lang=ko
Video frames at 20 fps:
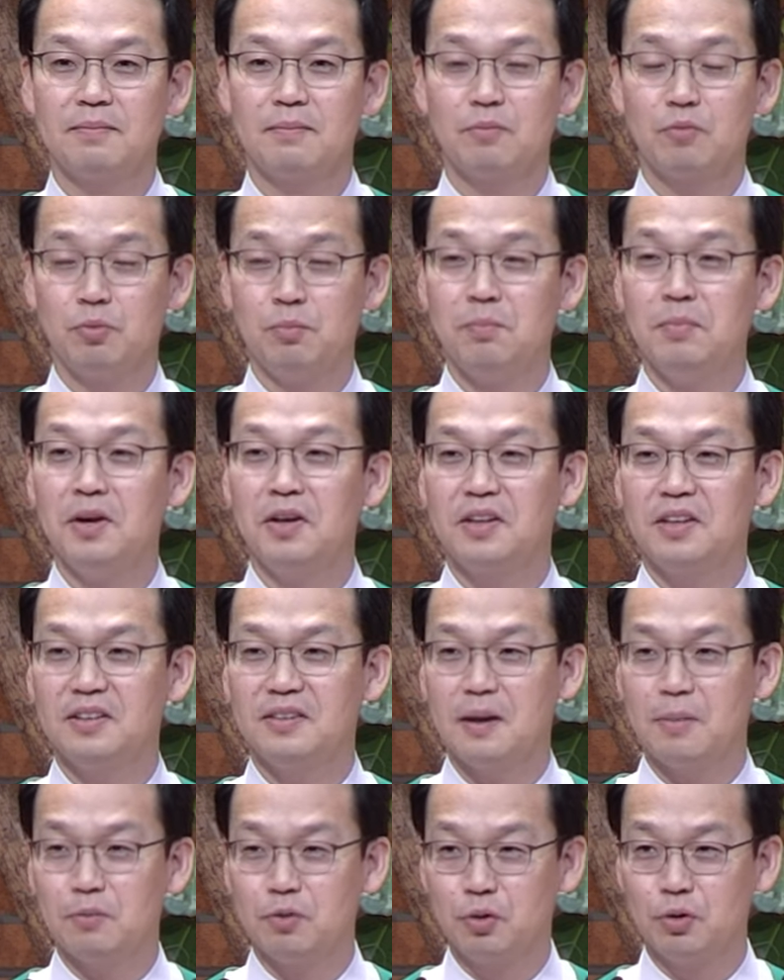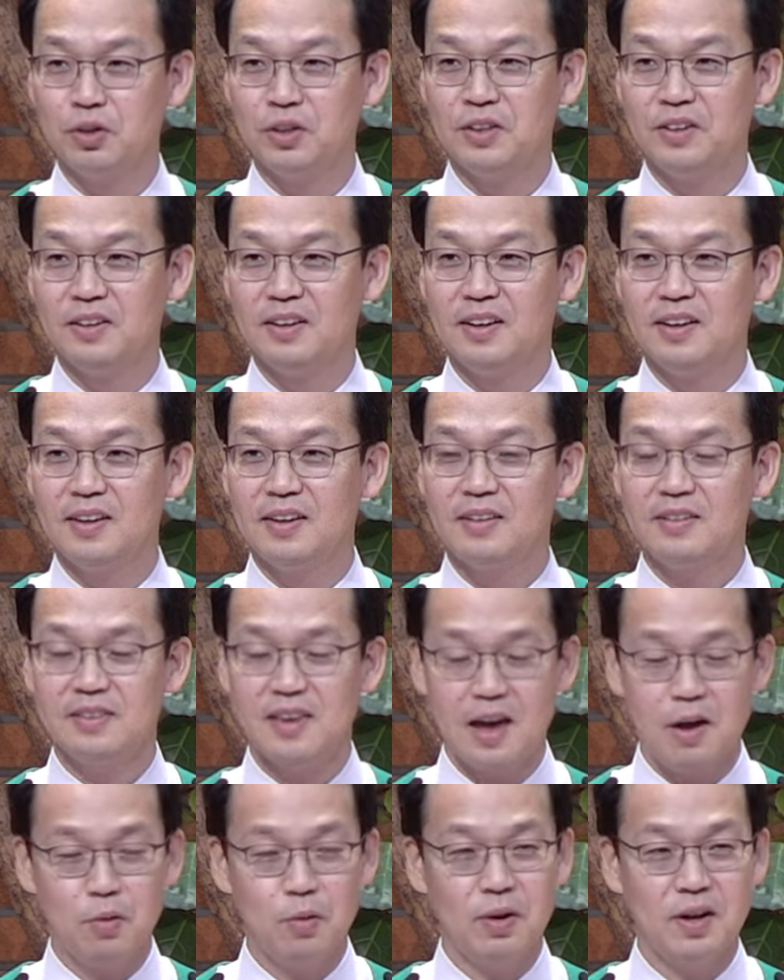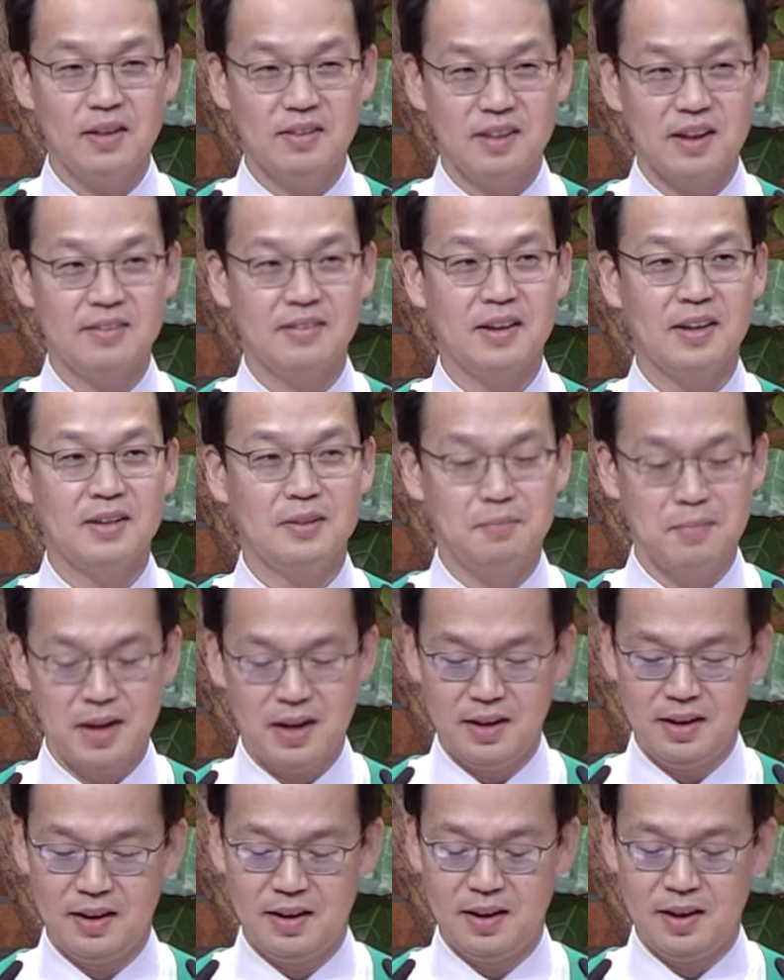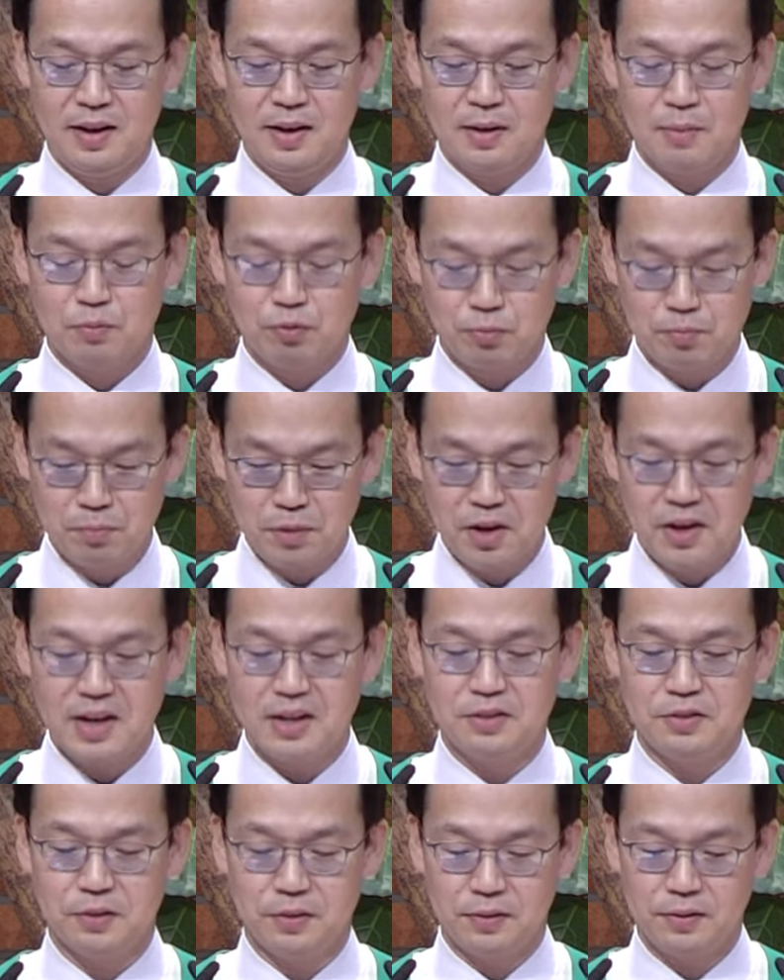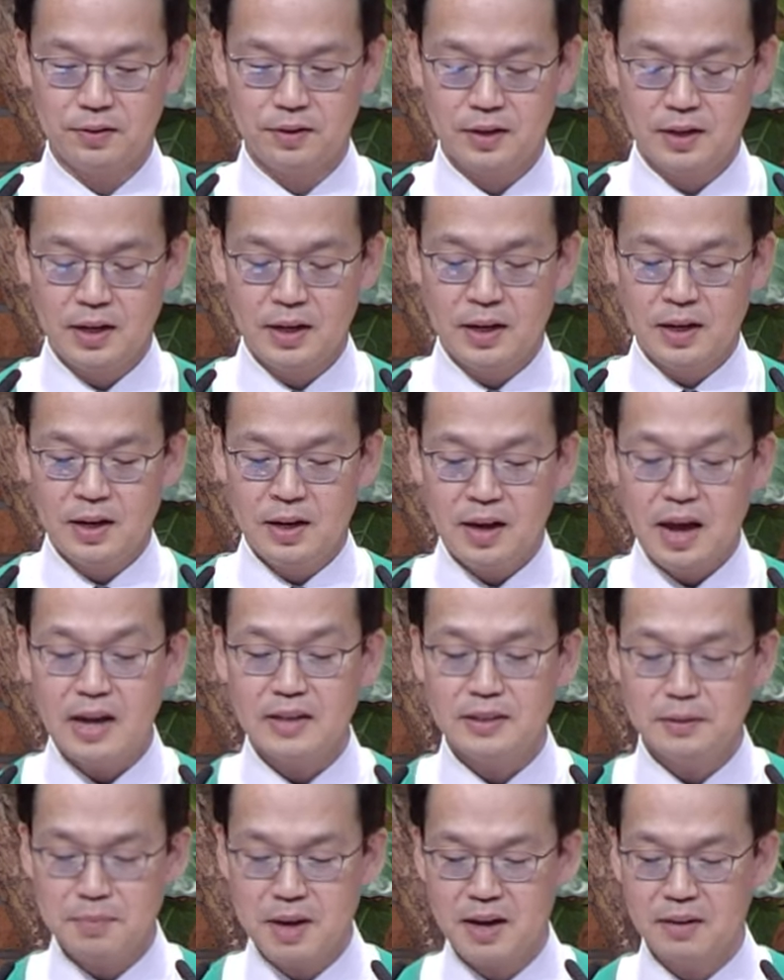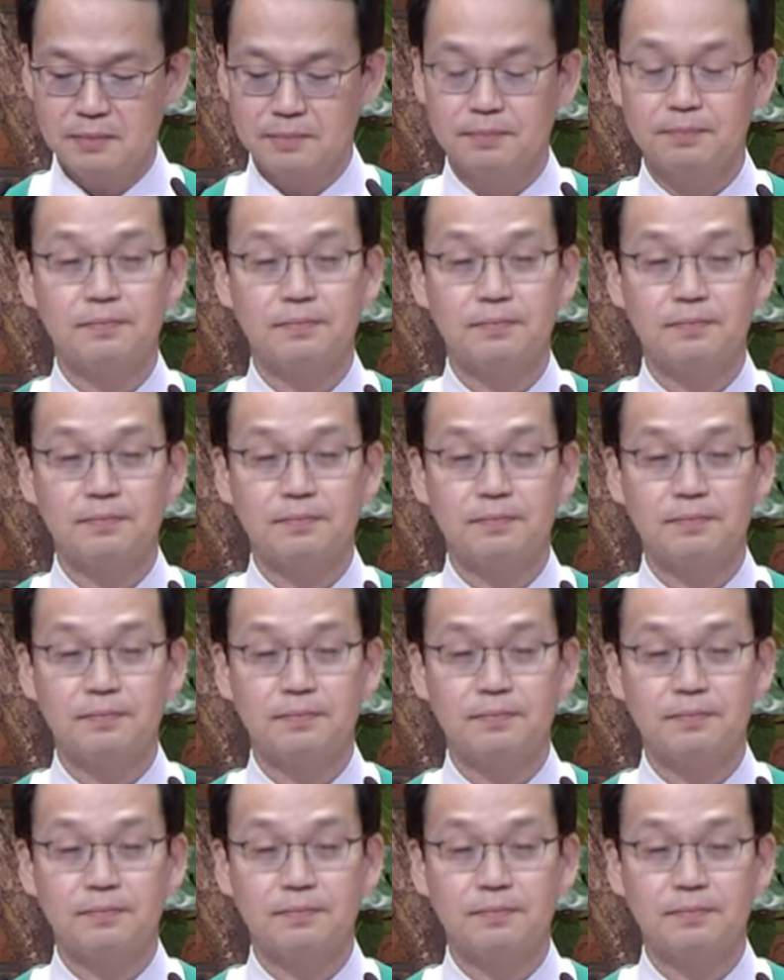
분명히 삼손은 탁월한 사사임에 분명하죠. 하지만